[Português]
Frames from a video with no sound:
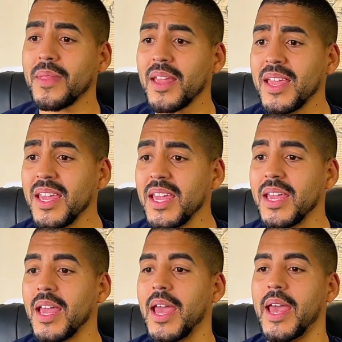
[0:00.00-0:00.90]

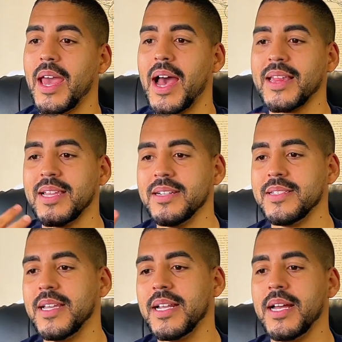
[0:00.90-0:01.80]
E é, a
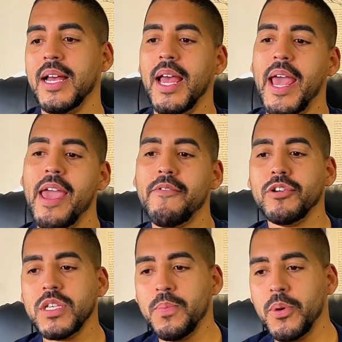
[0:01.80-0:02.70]
terceira é
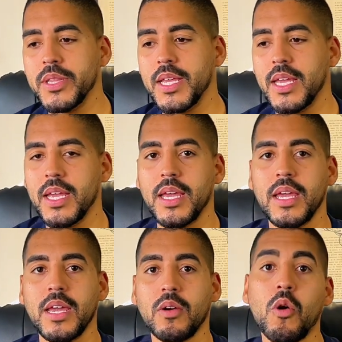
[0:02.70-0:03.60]
você
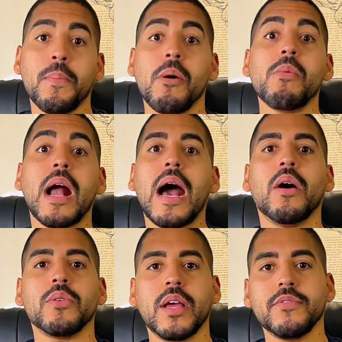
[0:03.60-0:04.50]
poder comprar um
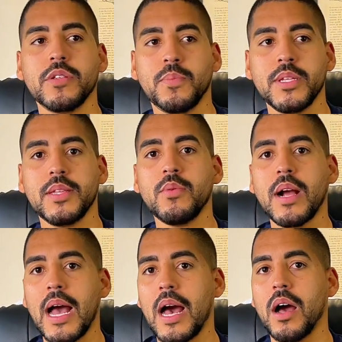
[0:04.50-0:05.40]
carro, né? Você poder ter um
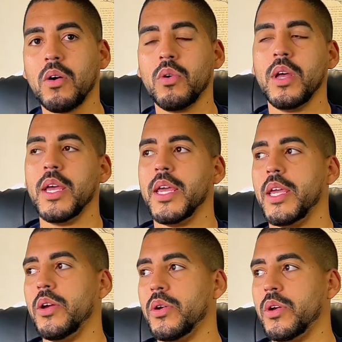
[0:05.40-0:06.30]
carro.
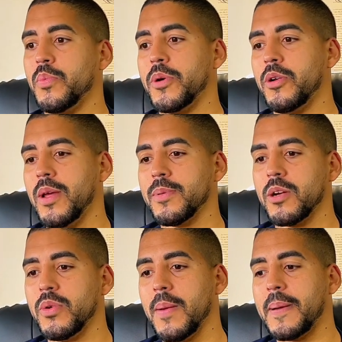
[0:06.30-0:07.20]
Eu, eu, eu lembro que
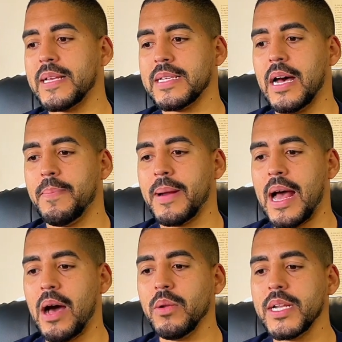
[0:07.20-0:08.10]
eu ia para
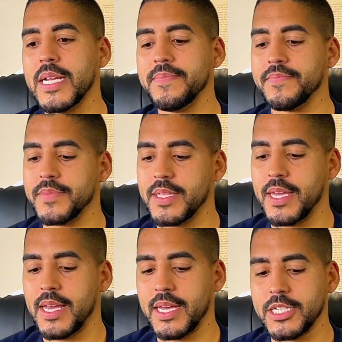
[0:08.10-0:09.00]
aula, né?
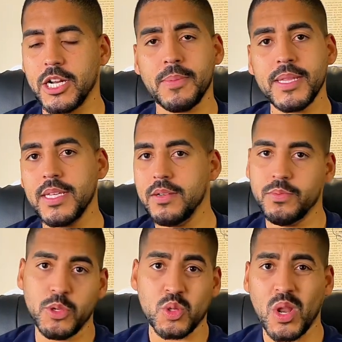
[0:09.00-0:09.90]
É, geralmente
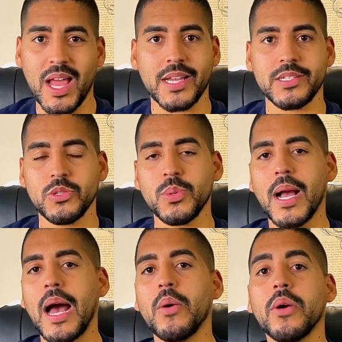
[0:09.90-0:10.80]
meus colegas tinham um
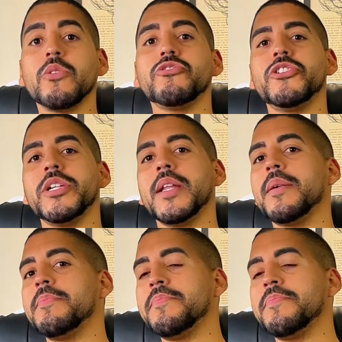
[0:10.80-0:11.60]
carro e eu não tinha, né?